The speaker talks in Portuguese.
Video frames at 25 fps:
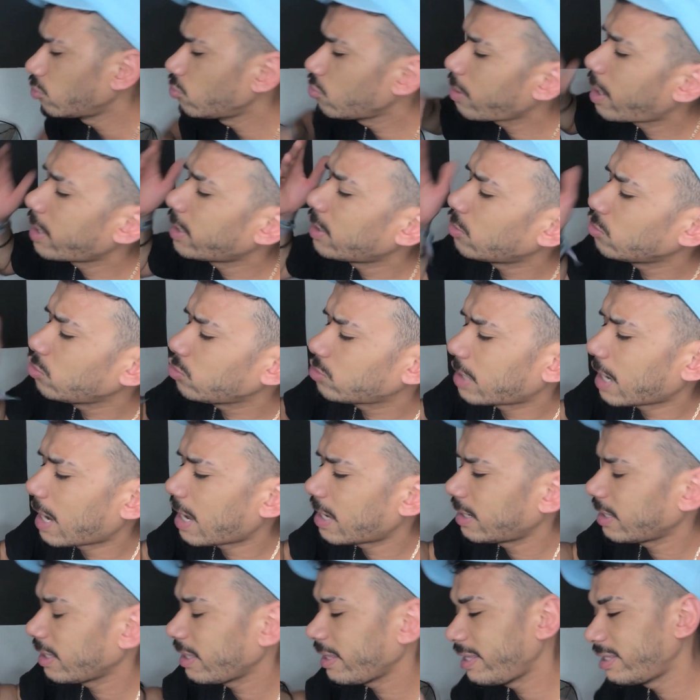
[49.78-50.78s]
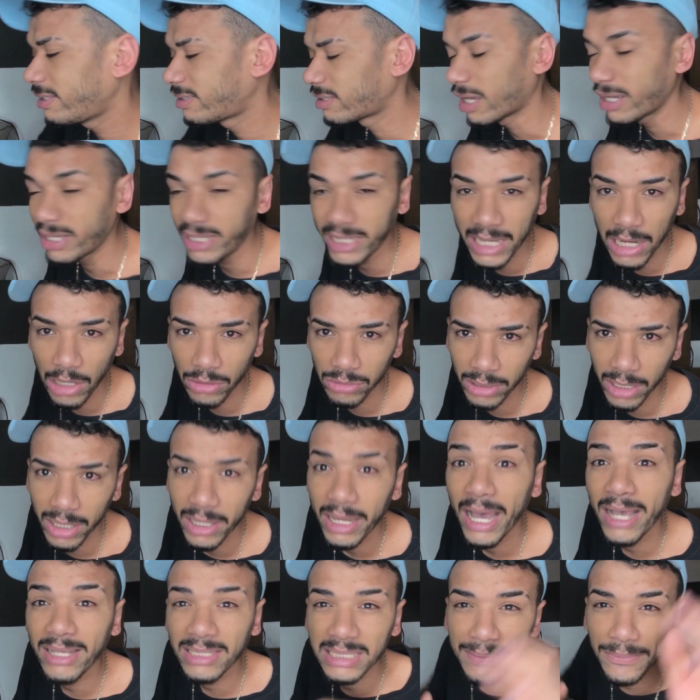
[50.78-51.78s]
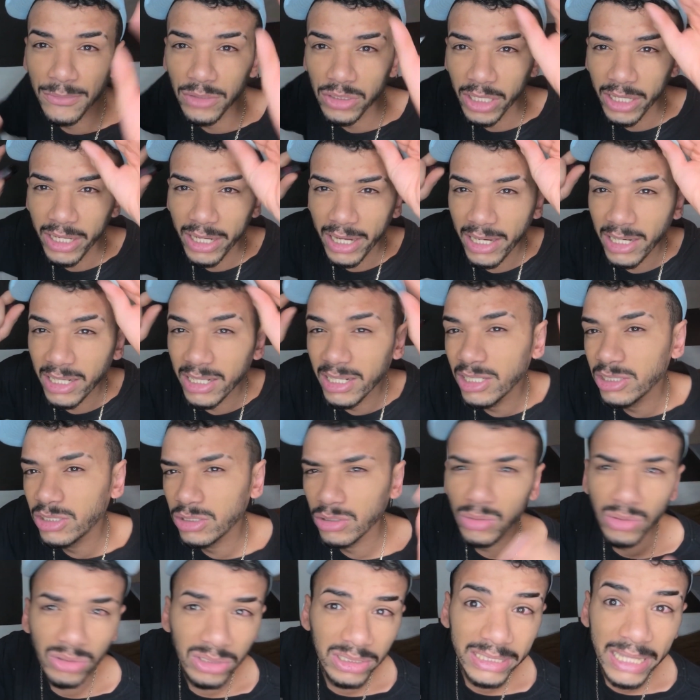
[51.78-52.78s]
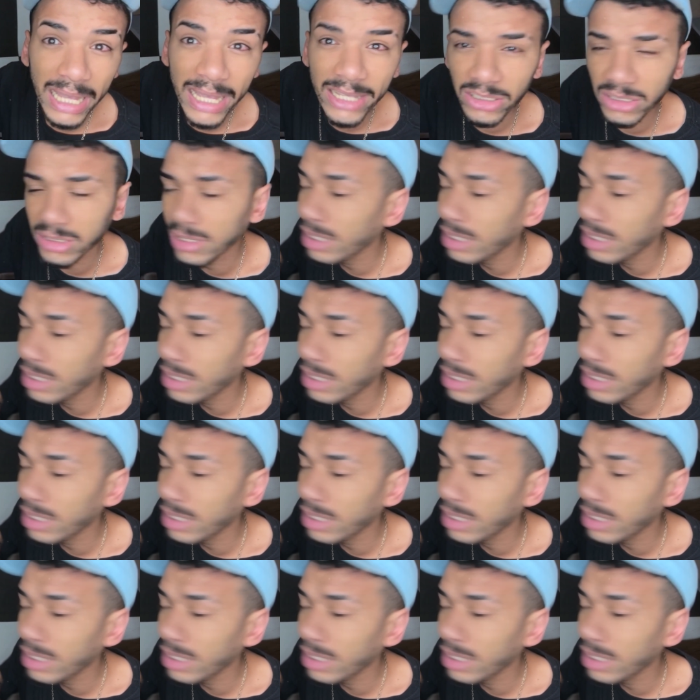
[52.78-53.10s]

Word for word: No canal do cara está em alta. Essa música ele lançou um set,